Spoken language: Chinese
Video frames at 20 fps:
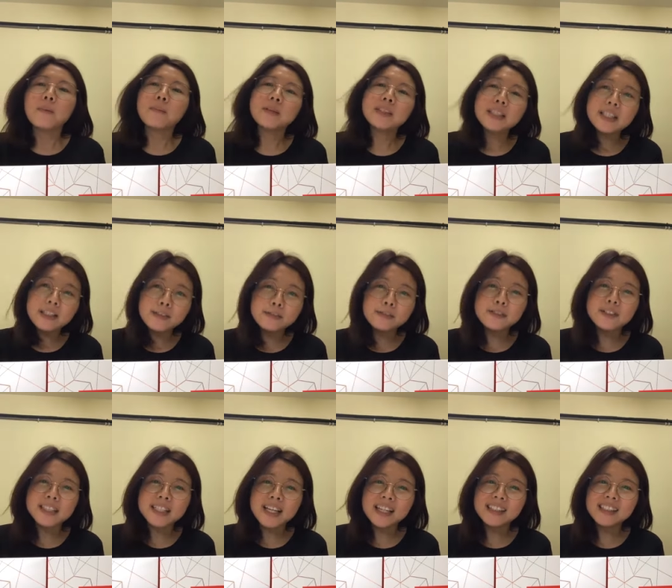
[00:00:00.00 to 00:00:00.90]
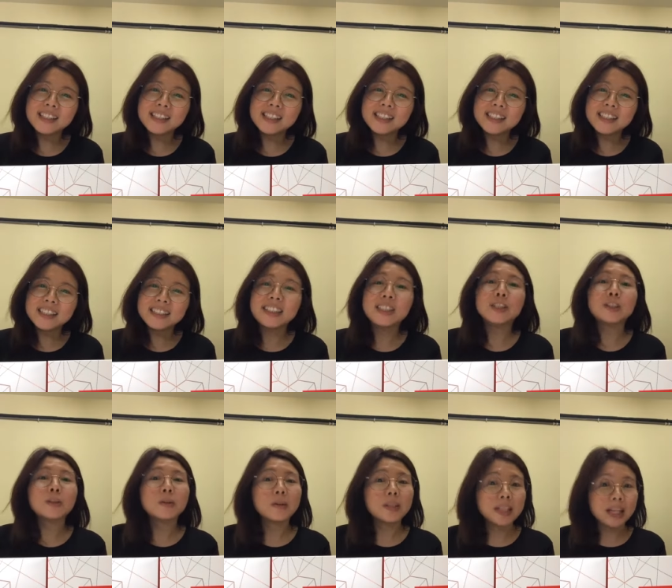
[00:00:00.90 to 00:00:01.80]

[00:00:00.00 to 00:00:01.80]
我们的衣服脏了，你都